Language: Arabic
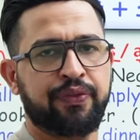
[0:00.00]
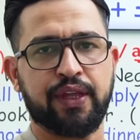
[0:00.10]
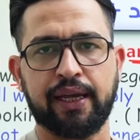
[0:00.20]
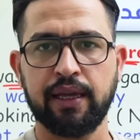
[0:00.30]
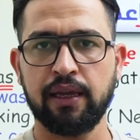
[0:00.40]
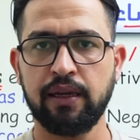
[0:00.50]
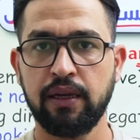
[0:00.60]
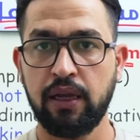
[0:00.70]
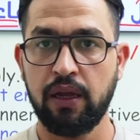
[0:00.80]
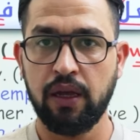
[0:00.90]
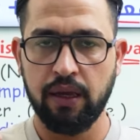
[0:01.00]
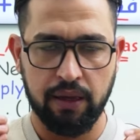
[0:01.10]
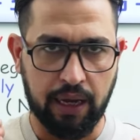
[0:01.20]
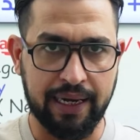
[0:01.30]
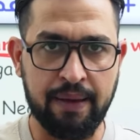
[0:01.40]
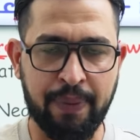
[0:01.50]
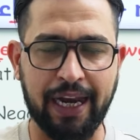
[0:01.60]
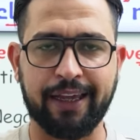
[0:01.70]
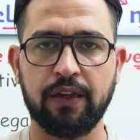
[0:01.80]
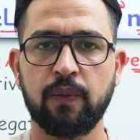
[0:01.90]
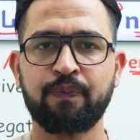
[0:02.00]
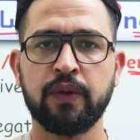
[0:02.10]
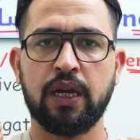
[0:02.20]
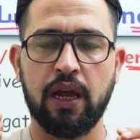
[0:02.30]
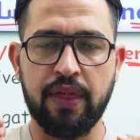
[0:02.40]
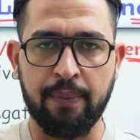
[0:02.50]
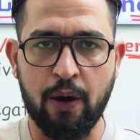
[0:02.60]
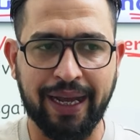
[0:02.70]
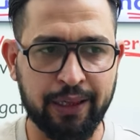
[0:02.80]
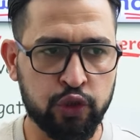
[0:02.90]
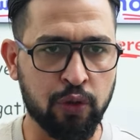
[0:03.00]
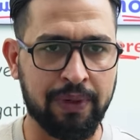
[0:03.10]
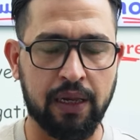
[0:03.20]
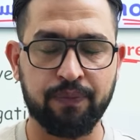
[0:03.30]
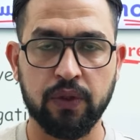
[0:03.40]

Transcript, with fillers: عندك خليها ببالك اذا باوعت للجمله